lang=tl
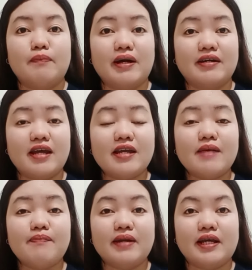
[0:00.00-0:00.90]

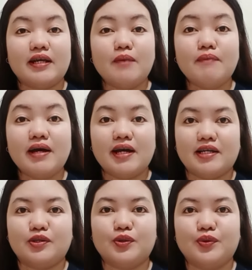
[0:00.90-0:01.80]
magre-reflect ang mga
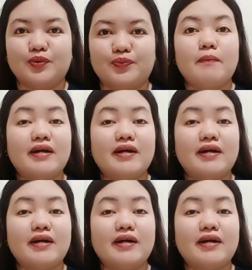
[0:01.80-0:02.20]
ito.